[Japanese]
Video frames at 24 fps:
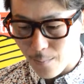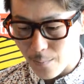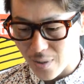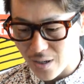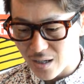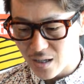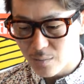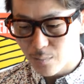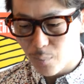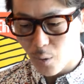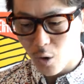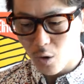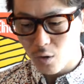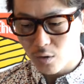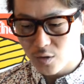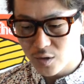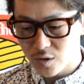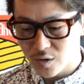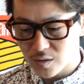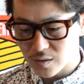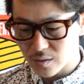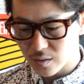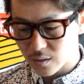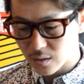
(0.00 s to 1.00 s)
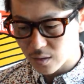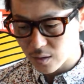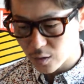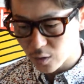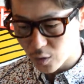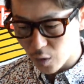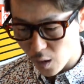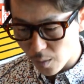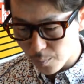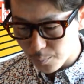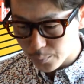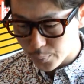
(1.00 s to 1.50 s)
ビルボー
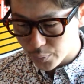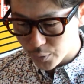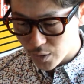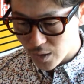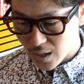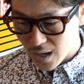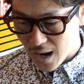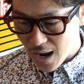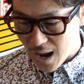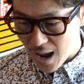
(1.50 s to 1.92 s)
ドトップ